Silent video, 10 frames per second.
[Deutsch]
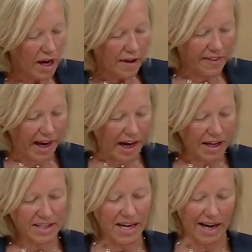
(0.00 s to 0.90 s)
Da
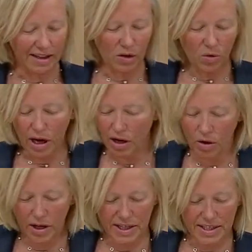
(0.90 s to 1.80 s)
ist Handlung auch
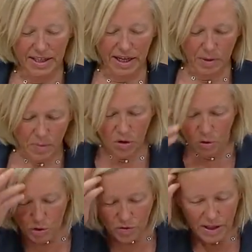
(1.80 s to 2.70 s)
extrem
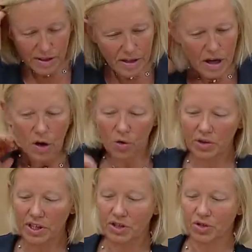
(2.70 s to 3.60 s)
notwendig und
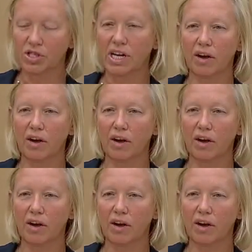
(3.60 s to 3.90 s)
nicht zu sagen,